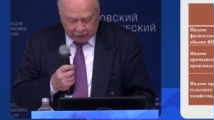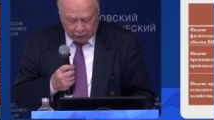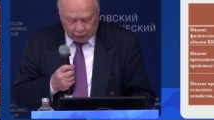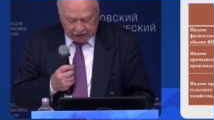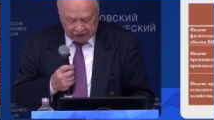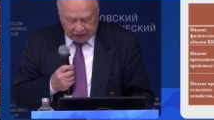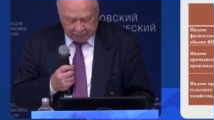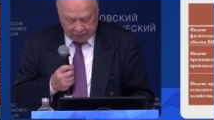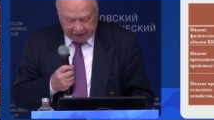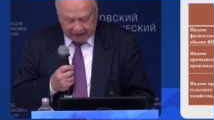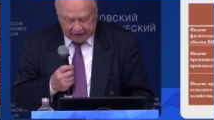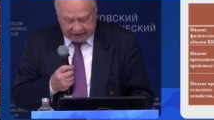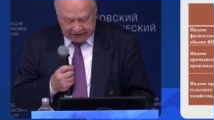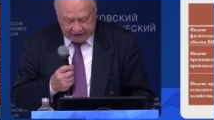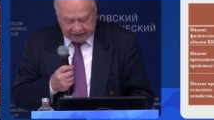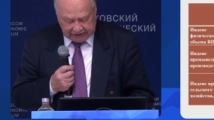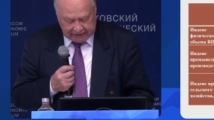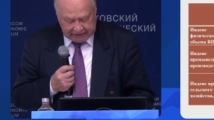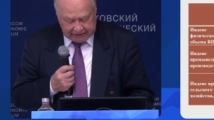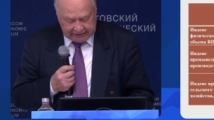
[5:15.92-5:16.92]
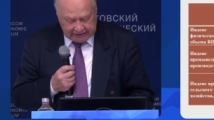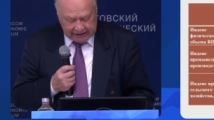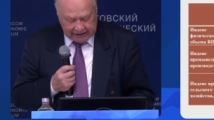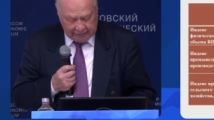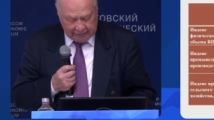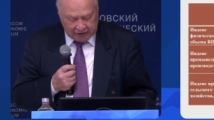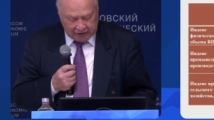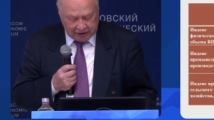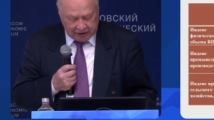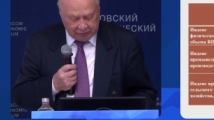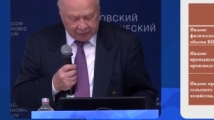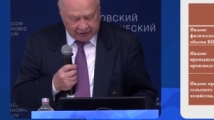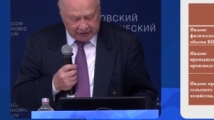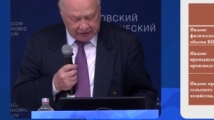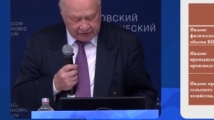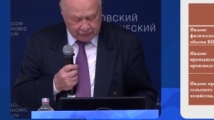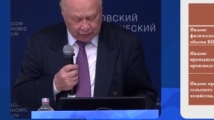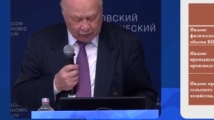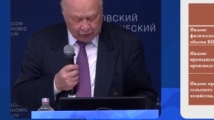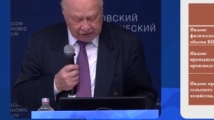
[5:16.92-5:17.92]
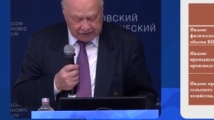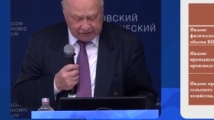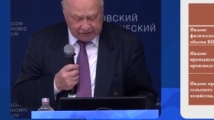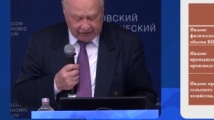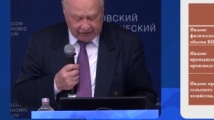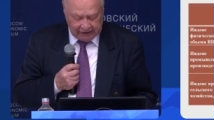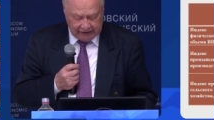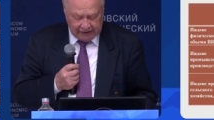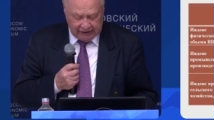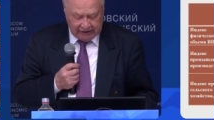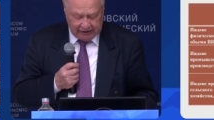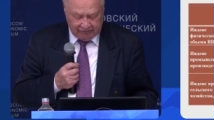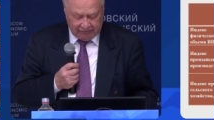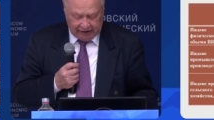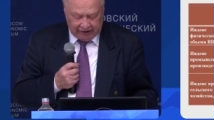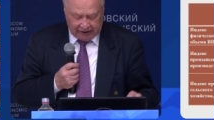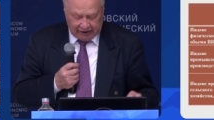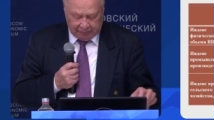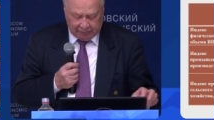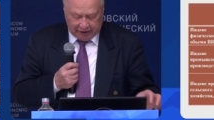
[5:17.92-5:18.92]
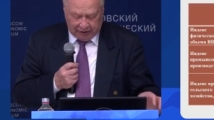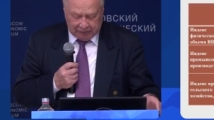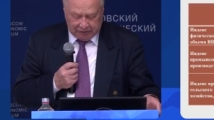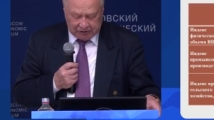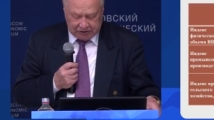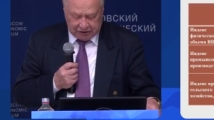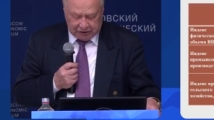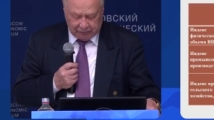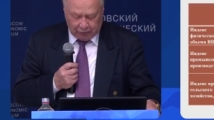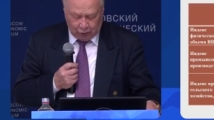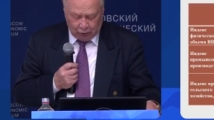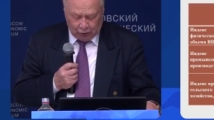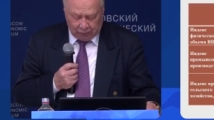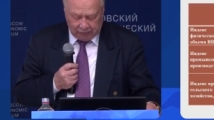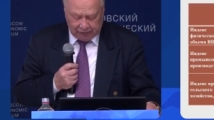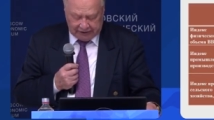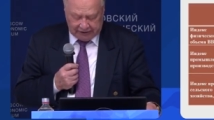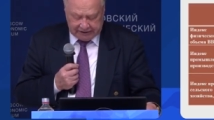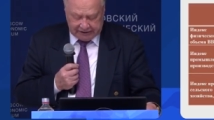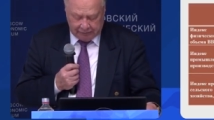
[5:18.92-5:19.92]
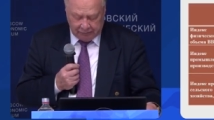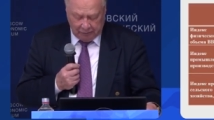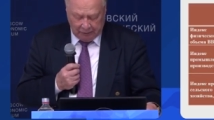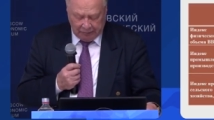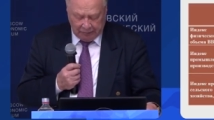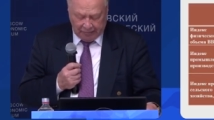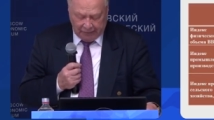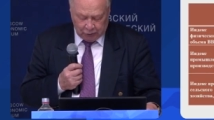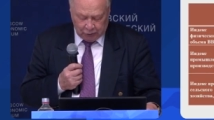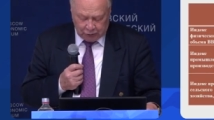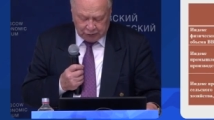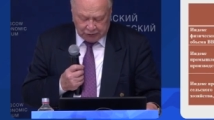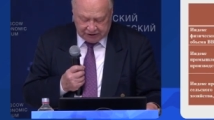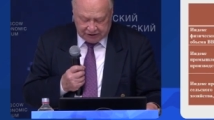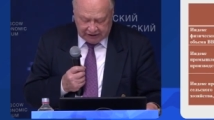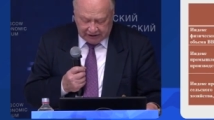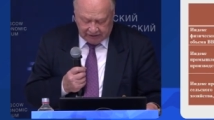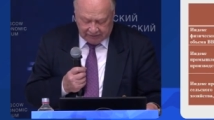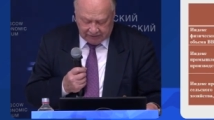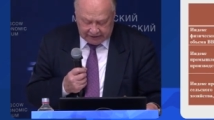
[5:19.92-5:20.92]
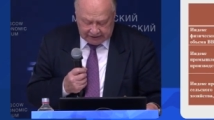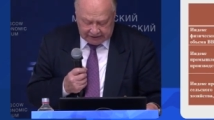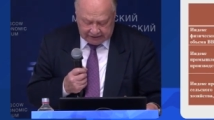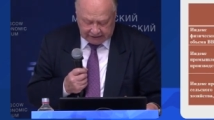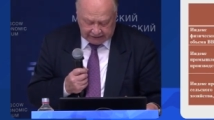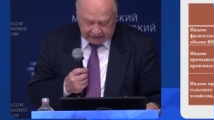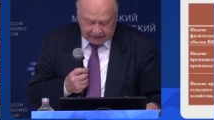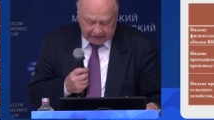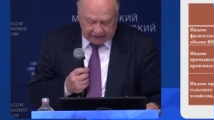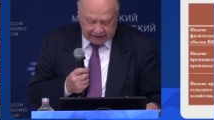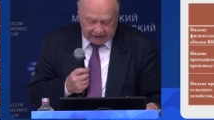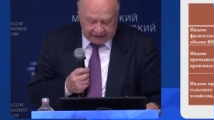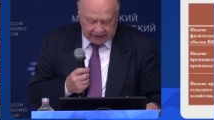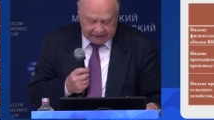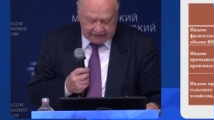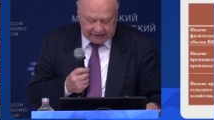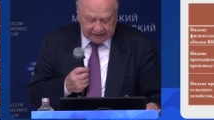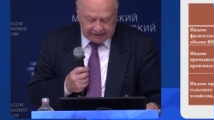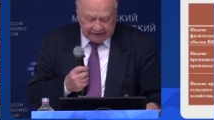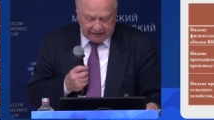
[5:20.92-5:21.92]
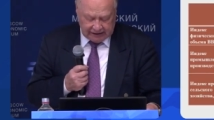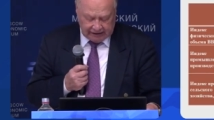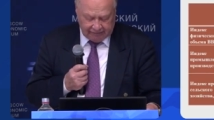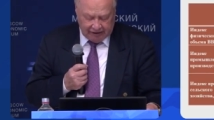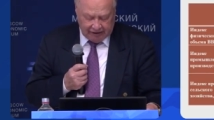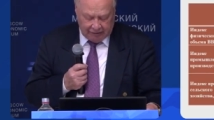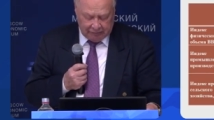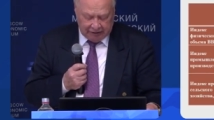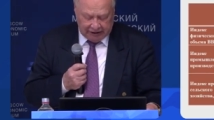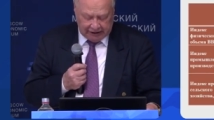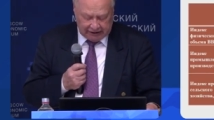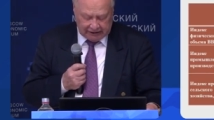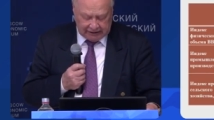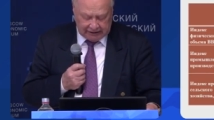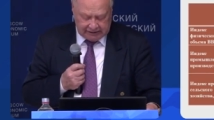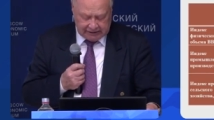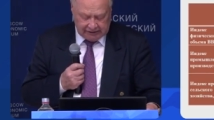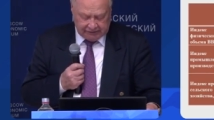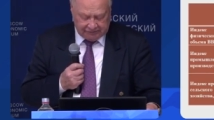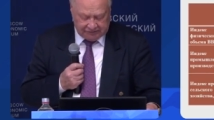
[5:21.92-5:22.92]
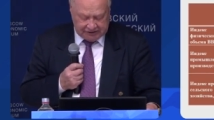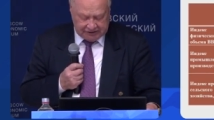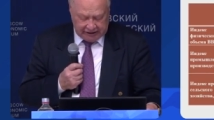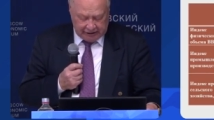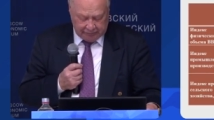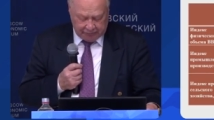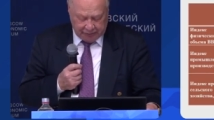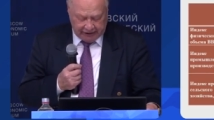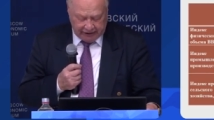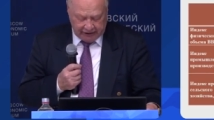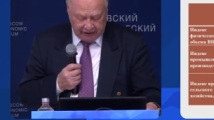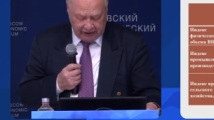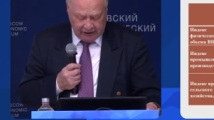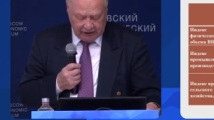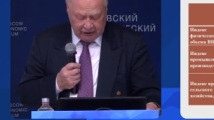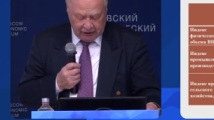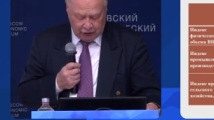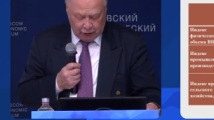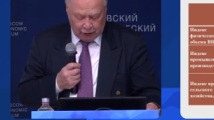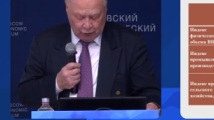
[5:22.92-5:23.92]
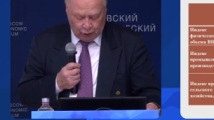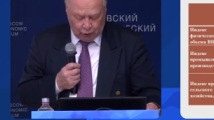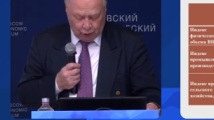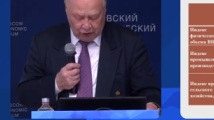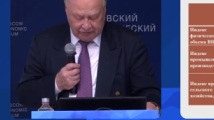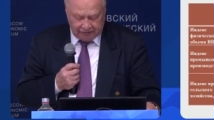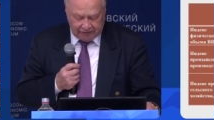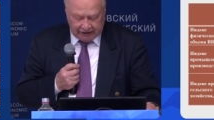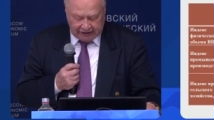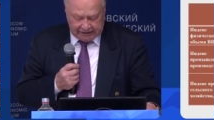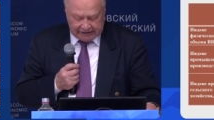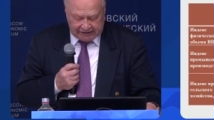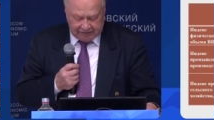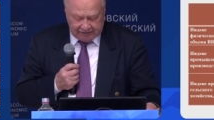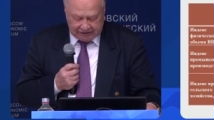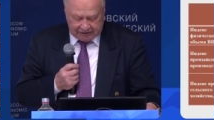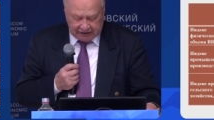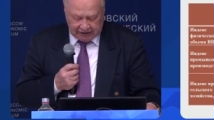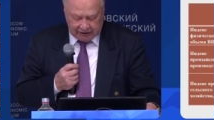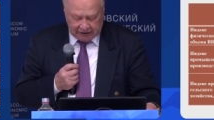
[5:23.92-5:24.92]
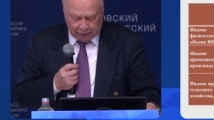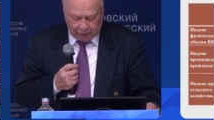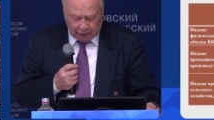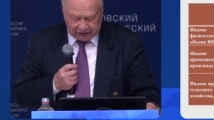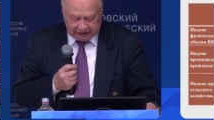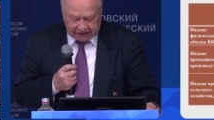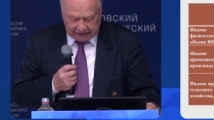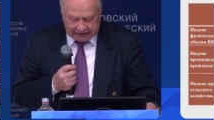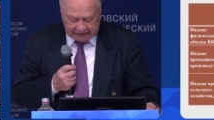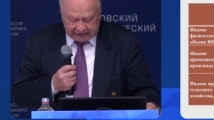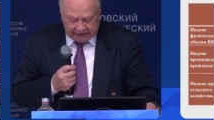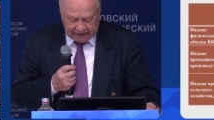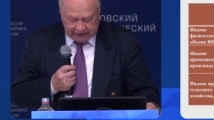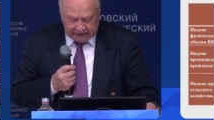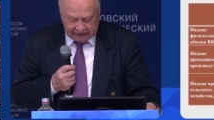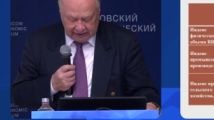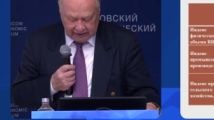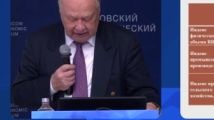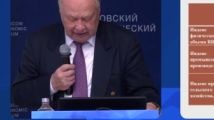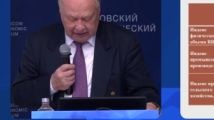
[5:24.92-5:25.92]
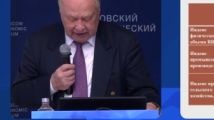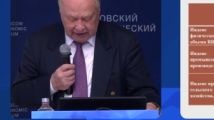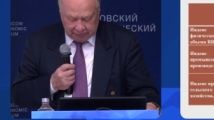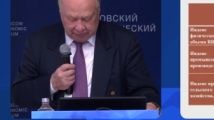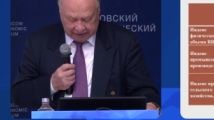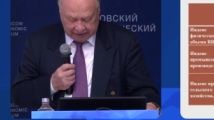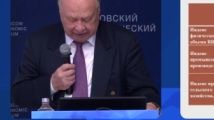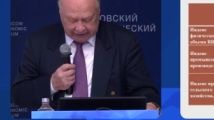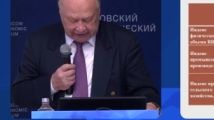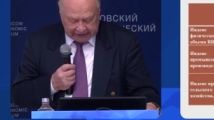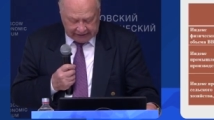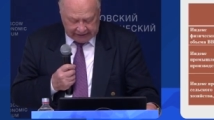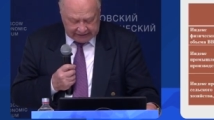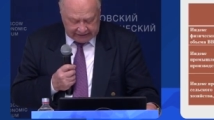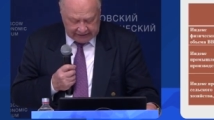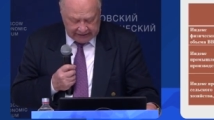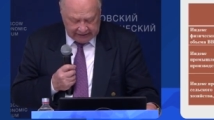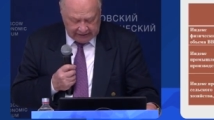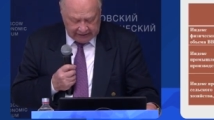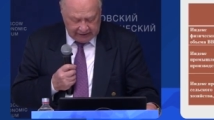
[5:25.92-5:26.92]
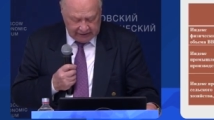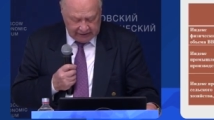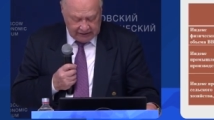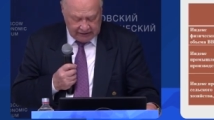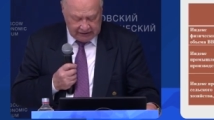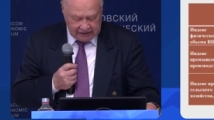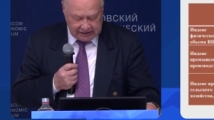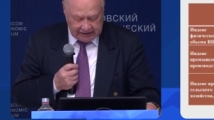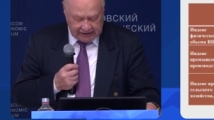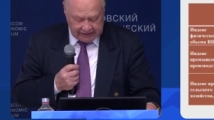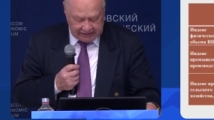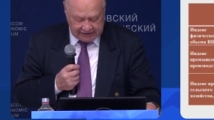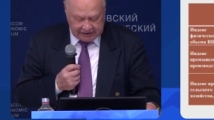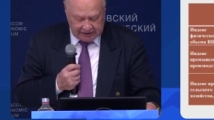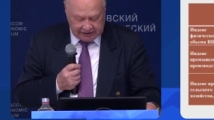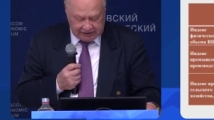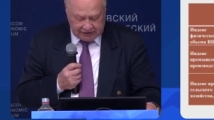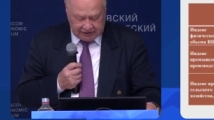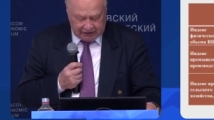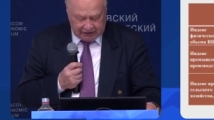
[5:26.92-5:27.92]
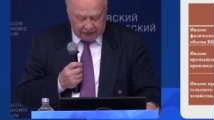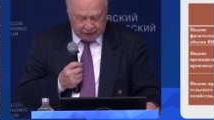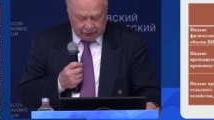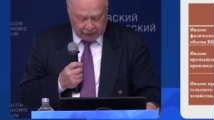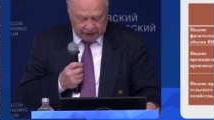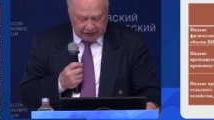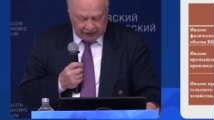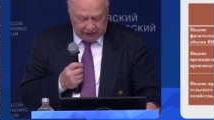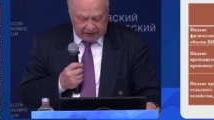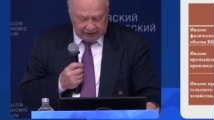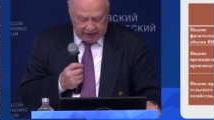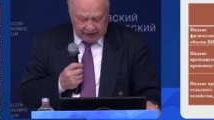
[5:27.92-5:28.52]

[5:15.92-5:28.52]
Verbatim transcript: годы положительной динамики производства в агропромышленном комплексе – усиливается тенденция неравномерности в темпах и уровне развития его отраслей и подотраслей сельских территорий.